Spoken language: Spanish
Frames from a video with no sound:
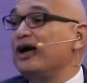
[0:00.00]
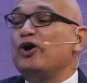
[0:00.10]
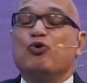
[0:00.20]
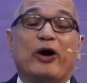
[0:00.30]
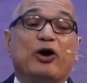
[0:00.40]

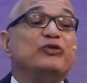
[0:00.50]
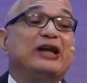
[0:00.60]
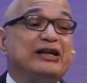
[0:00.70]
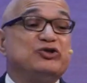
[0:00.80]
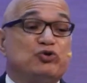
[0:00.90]
luego de
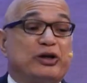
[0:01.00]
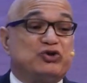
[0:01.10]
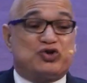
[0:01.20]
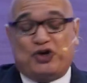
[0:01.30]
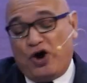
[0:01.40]
la
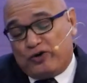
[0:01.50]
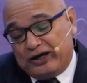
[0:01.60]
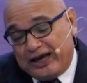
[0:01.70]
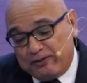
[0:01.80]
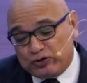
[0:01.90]
resurrección.
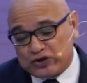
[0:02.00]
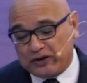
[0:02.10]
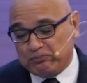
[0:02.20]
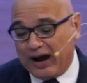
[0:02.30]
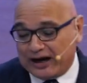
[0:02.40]
Leemos
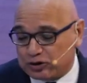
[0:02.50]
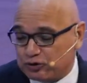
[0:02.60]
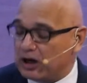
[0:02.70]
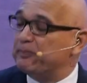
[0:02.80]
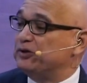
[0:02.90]
en Marcos
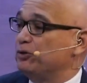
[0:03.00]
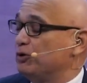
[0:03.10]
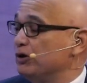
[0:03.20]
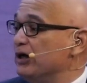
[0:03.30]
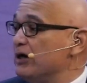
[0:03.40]

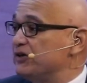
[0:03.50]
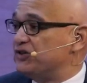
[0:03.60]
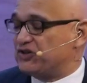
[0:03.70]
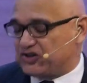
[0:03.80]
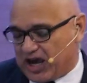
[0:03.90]
capítulo
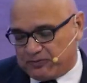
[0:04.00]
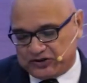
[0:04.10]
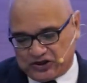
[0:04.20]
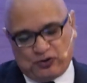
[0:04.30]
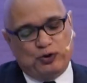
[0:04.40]
16,
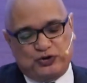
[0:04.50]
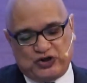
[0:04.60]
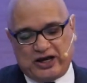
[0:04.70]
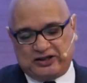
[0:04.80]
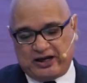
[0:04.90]
versículo
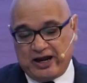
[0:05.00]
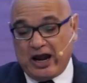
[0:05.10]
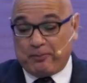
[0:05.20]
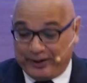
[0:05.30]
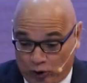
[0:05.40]
7.
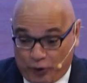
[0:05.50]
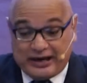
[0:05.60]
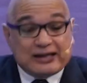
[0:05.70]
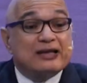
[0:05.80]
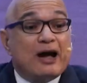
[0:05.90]
Pero
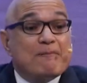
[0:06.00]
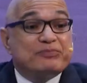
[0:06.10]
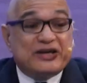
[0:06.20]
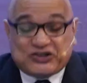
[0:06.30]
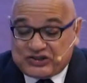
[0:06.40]
oíd,
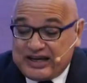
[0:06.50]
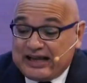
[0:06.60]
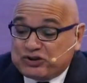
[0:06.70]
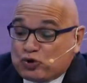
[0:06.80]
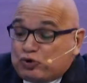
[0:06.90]
decida
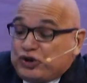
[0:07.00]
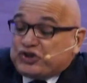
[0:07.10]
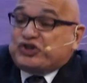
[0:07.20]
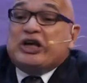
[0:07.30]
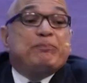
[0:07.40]
a sus
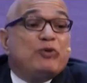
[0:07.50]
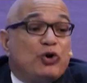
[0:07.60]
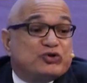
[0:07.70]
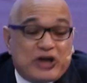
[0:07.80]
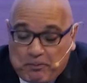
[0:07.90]

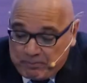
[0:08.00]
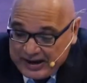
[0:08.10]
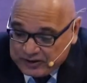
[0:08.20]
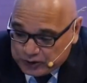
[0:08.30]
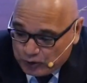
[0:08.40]
discípulos y a
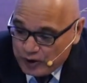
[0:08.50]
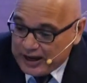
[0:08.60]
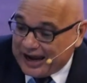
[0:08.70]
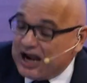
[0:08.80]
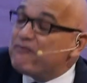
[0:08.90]
Pedro,
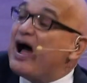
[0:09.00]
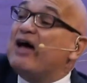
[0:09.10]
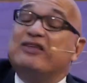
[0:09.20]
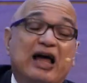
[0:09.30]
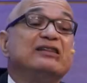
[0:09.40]
Él va
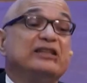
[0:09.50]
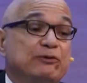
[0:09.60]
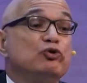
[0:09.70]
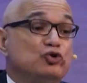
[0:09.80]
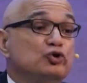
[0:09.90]
delante de
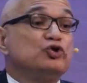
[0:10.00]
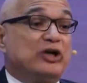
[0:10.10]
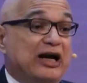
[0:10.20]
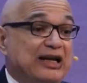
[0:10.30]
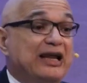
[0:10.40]
vosotros a
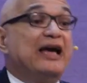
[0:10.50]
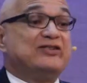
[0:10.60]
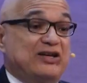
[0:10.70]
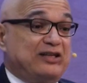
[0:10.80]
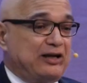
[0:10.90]
Galilea,
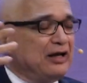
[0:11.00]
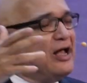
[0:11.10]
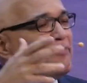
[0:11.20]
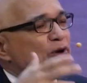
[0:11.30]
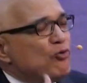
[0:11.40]
etc.
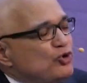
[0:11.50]
Pero aún